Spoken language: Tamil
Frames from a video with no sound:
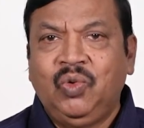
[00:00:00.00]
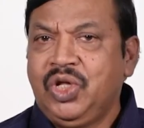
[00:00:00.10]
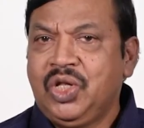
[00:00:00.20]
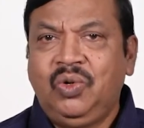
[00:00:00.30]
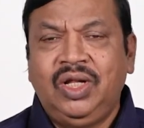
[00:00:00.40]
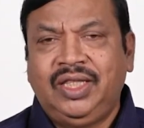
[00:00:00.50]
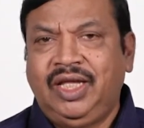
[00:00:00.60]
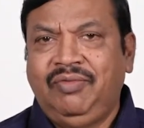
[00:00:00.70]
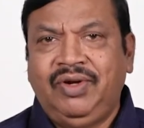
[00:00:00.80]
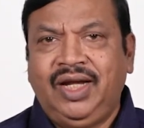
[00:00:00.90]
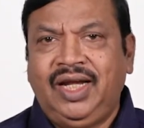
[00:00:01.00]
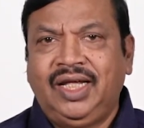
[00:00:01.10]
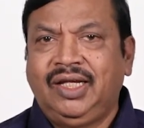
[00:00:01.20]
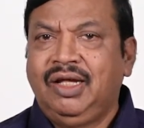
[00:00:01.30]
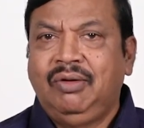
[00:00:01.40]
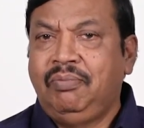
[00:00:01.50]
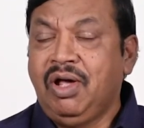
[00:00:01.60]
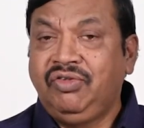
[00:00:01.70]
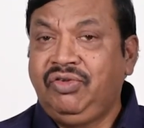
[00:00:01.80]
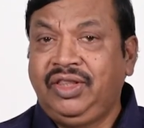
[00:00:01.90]
உயிருள்ள தேவன் இல்லை
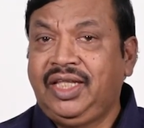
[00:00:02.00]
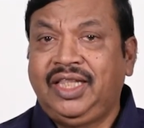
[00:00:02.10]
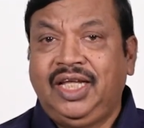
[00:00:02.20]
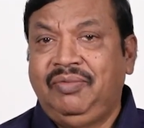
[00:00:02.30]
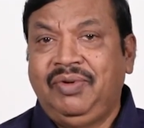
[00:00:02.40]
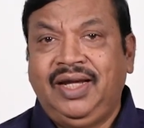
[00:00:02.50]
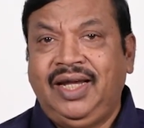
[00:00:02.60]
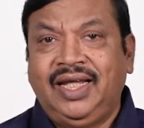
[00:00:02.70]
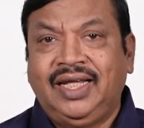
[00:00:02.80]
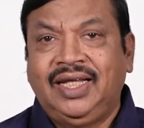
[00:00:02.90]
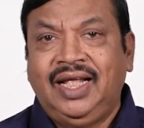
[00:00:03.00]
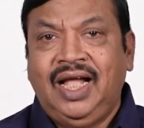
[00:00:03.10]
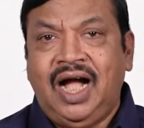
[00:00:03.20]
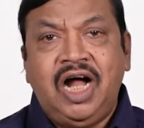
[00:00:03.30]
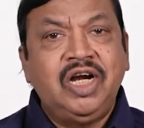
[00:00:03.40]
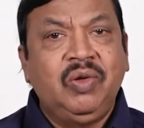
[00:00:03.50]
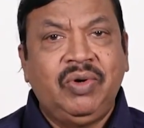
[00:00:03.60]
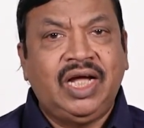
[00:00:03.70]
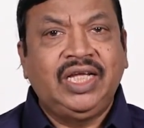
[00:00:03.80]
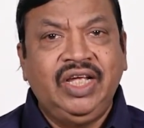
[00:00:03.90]
பரிசுத்த தேவன் இல்லை
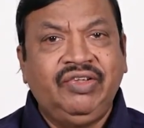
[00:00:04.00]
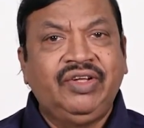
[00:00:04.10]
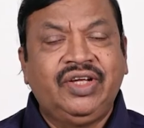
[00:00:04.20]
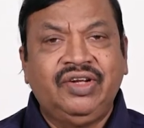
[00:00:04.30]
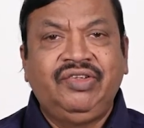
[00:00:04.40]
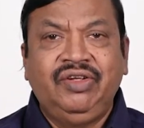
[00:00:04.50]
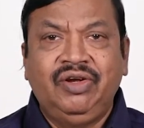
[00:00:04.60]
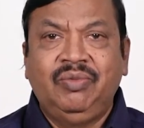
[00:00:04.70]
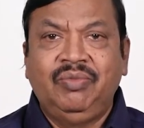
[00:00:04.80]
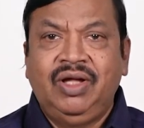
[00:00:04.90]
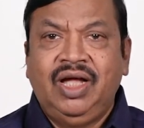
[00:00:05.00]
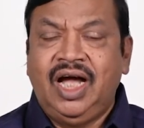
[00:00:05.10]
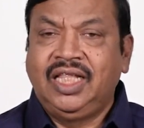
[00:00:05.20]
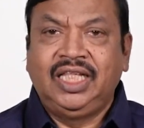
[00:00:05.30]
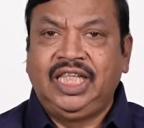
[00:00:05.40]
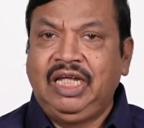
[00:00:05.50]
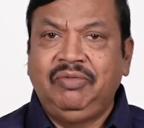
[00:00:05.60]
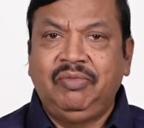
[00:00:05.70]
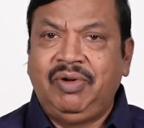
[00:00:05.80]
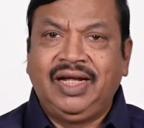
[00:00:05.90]
ஆண்டவராக இயேசு கிறிஸ்தனும் அந்த
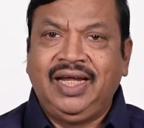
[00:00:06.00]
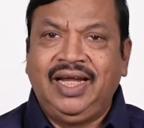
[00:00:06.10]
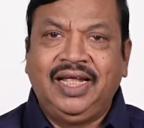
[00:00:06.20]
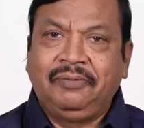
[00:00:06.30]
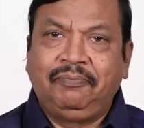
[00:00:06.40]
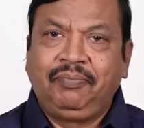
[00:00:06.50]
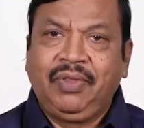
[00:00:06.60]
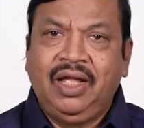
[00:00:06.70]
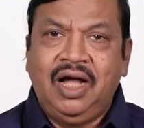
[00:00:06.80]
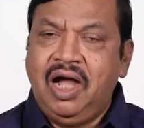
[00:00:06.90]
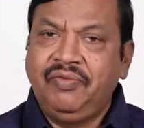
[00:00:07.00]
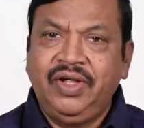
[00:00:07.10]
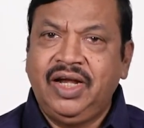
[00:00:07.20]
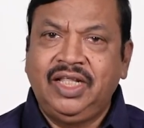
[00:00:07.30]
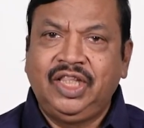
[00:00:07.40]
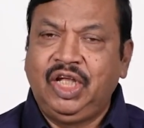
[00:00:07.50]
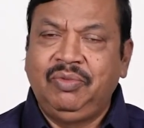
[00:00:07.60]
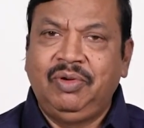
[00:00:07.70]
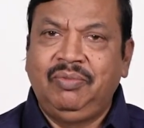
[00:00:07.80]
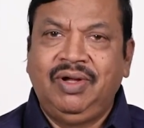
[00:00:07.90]
தெய்வம் அங்கு இல்லை ஆவியான
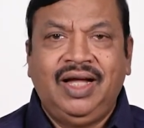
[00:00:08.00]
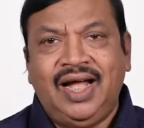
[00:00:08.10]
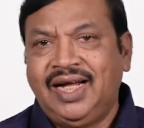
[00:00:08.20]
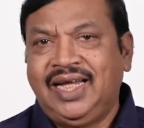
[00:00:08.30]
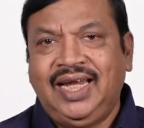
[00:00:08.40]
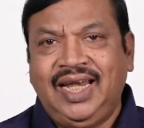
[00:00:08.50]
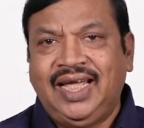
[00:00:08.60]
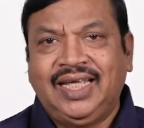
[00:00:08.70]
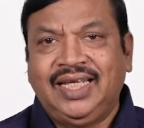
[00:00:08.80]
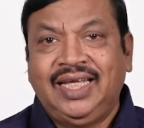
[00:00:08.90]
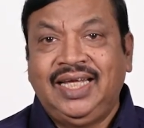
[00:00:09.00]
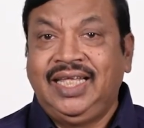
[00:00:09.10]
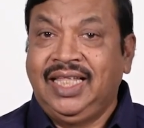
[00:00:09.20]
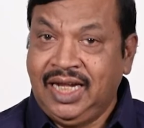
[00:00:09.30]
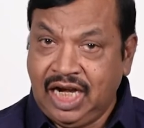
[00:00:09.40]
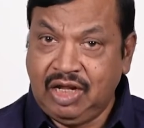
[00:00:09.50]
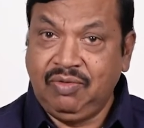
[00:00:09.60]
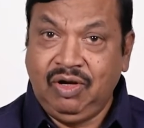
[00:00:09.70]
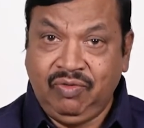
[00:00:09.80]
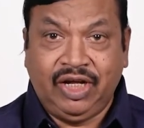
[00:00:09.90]
தெய்வம் அங்கு இல்லை இது
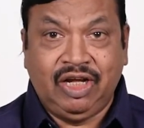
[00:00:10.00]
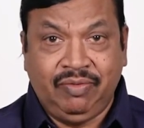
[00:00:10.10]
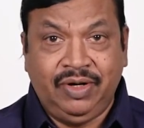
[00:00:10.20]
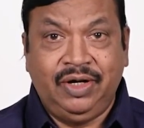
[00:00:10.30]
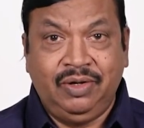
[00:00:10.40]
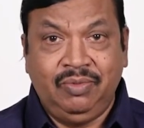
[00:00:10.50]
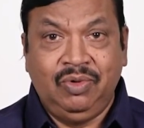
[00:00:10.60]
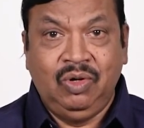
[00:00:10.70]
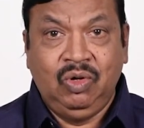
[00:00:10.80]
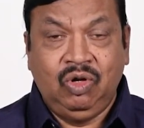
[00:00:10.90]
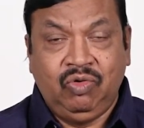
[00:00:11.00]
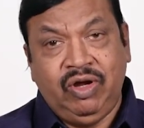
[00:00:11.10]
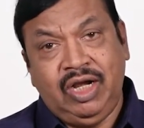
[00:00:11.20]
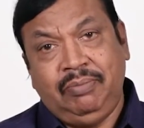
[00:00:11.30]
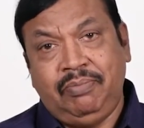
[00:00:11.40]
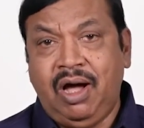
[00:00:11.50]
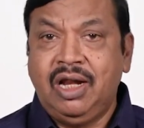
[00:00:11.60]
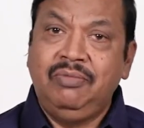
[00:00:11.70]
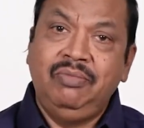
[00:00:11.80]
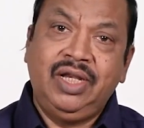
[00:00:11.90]
நினைவில் வைக்க வேண்டும் ஒருவேளை
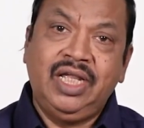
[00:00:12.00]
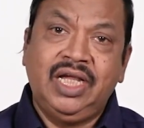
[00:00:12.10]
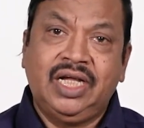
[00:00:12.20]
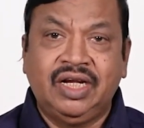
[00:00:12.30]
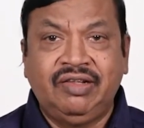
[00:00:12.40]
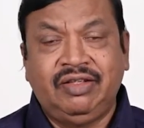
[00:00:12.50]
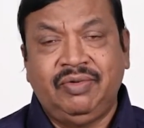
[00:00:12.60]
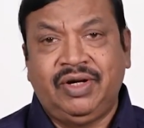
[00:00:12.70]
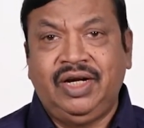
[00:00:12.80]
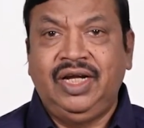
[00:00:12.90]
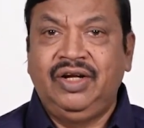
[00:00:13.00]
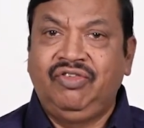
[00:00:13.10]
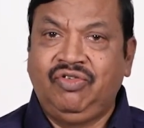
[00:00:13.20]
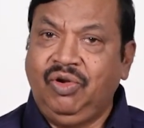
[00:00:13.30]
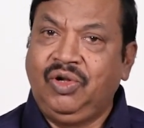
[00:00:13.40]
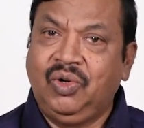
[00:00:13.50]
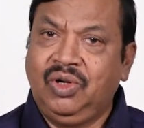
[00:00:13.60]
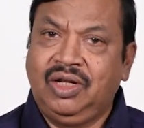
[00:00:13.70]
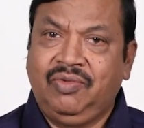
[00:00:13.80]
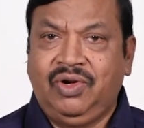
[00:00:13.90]
பாரம்பரிய கிறிஸ்தவர்கள் என்று
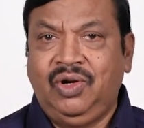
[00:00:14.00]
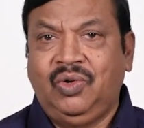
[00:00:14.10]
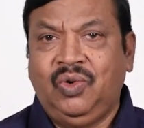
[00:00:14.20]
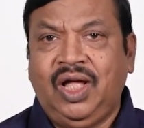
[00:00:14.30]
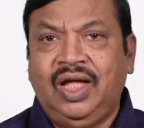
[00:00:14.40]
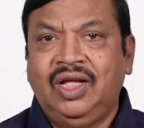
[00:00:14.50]
சொல்லிக்கொள்கிறவர்கள் கூட